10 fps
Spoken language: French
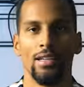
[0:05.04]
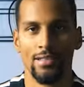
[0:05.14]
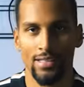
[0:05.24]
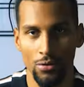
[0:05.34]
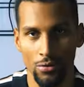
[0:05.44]

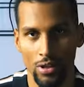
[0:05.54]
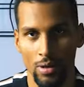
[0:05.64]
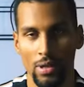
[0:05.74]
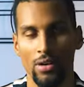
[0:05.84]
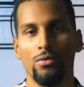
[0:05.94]
Salut
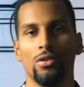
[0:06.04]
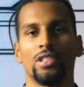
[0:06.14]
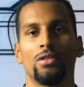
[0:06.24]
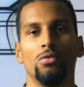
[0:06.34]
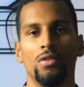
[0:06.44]
et bienvenue dans
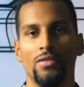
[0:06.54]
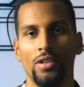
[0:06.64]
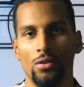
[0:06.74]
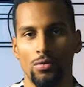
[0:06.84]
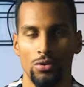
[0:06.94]
cette nouvelle
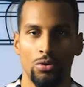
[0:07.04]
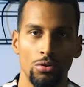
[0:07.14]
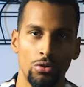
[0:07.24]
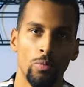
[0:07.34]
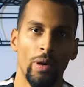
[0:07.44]
vidéo. Je
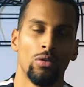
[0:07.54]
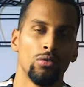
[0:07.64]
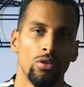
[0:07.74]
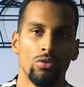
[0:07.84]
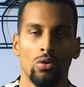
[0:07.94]
suis super
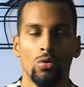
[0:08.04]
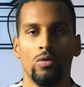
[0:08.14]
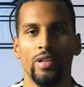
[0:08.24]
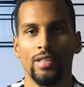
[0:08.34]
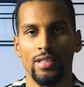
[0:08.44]
content de te
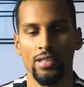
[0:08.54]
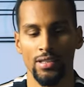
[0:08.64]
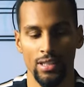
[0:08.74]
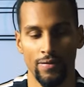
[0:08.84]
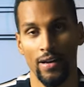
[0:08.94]
retrouver ici.
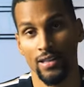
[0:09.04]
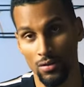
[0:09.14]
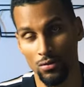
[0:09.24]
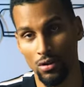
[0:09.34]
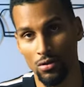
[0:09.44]
Ça fait
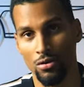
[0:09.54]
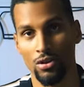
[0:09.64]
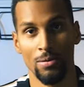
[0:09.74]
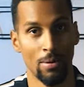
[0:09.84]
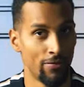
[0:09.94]
assez longtemps que
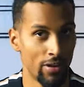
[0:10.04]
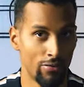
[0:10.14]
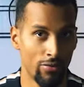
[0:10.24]
j'ai pas fait un